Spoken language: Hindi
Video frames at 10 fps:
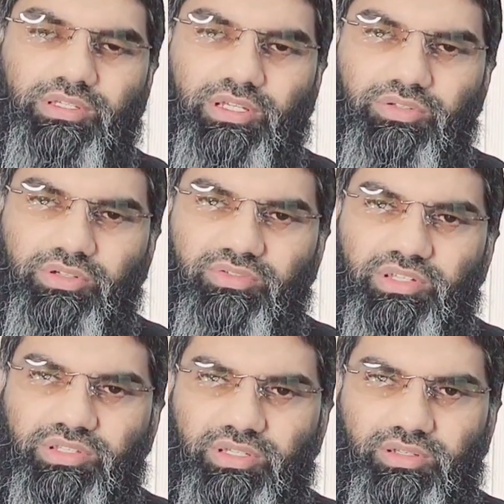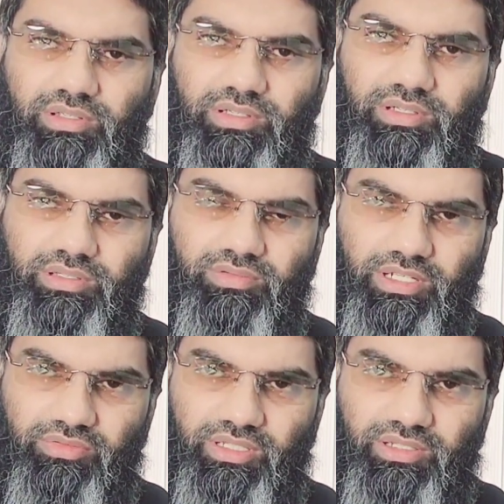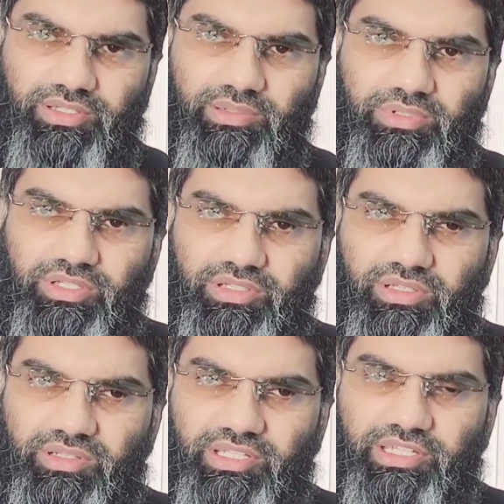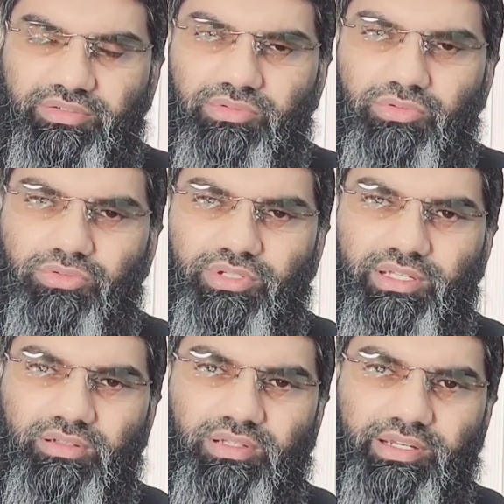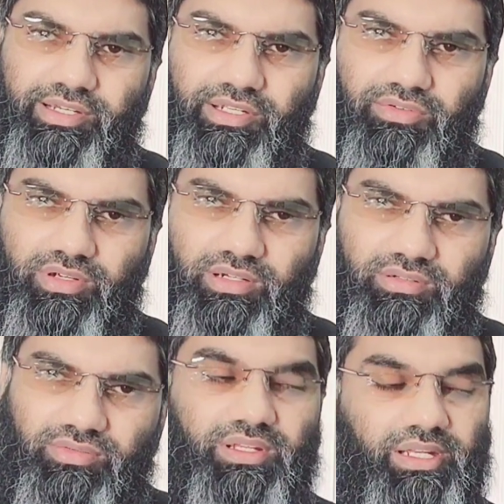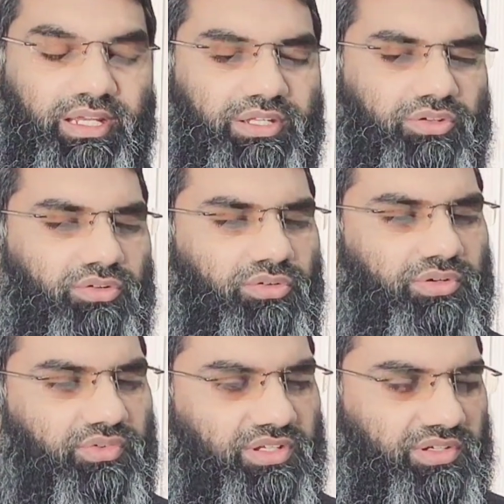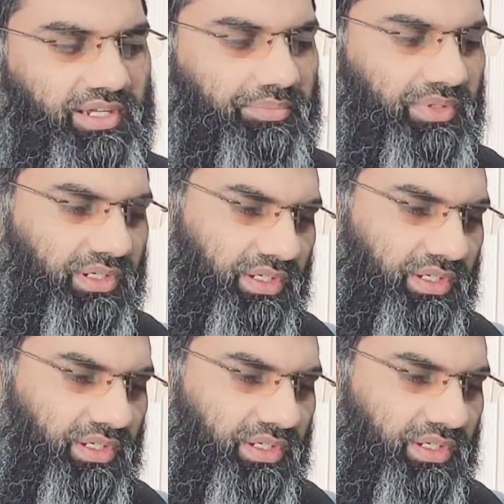या जो इन्वेस्टर रेगुलर सेल परचेज करते हैं उनको तो खैर आइडिया होगा लेकिन जो लोग फर्स्ट टाइम